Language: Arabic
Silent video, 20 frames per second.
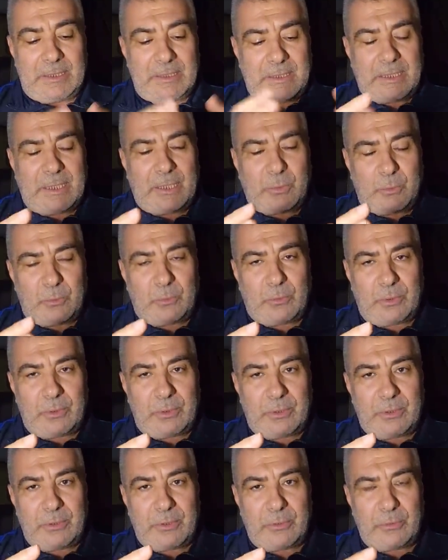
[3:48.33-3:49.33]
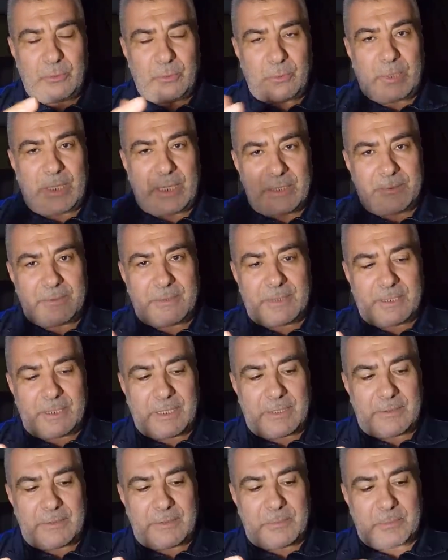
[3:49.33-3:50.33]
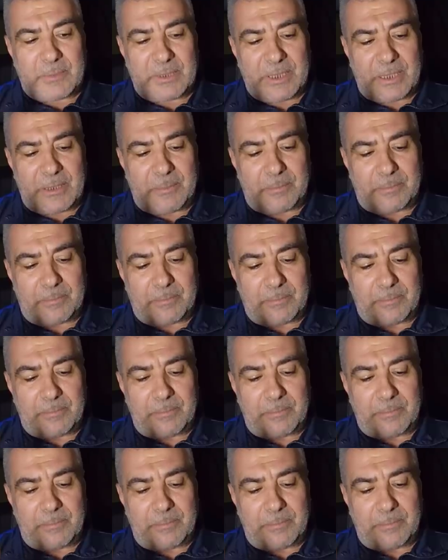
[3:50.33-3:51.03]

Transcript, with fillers: إنه ذو حظ عظيم طيب